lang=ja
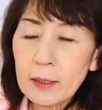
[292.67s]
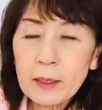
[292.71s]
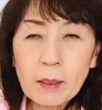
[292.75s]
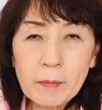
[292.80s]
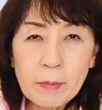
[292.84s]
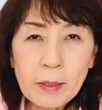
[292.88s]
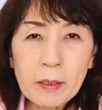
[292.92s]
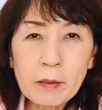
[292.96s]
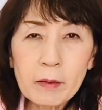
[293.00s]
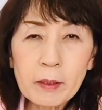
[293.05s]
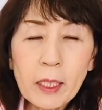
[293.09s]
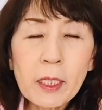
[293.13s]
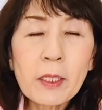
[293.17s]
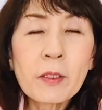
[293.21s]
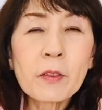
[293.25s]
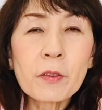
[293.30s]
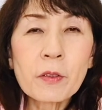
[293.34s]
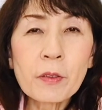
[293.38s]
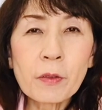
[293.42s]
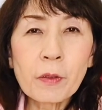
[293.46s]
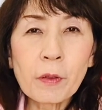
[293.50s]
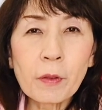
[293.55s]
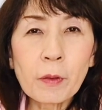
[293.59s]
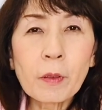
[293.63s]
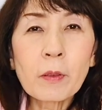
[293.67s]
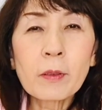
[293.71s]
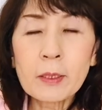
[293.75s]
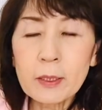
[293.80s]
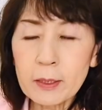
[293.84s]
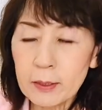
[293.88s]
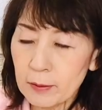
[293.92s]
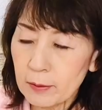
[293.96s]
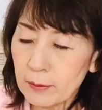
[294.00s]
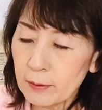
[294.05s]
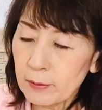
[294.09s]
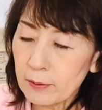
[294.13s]
温める、血流を良く
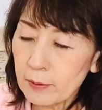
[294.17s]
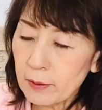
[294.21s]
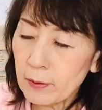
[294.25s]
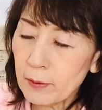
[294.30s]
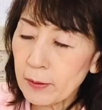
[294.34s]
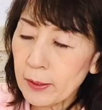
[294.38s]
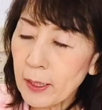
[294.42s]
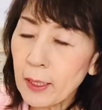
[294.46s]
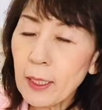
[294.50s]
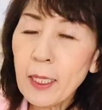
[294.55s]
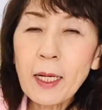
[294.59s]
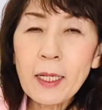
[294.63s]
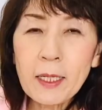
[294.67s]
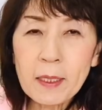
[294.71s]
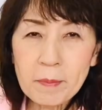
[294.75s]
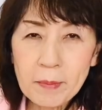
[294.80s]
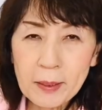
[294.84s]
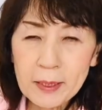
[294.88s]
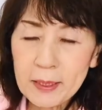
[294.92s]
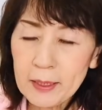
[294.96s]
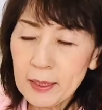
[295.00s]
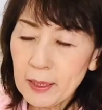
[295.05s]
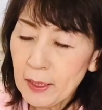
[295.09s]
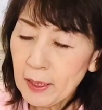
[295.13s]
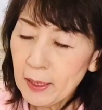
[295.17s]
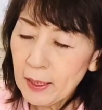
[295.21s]
する効果があります。